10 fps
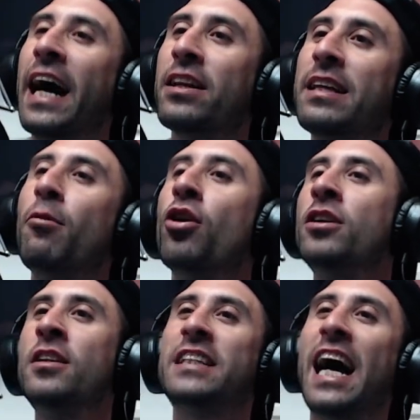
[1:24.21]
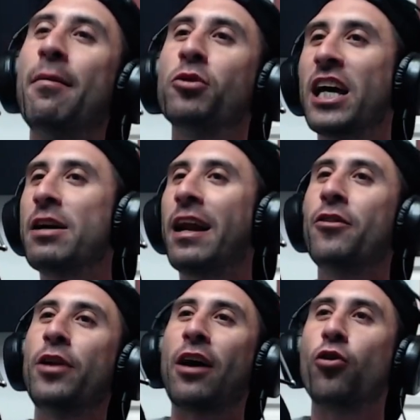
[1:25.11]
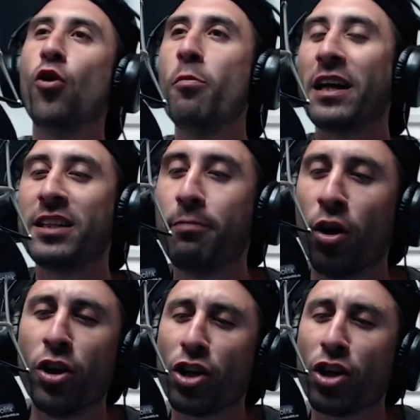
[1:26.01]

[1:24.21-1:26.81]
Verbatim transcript: Estamos, estábamos ahí bailando unas cumbias, tipo, no,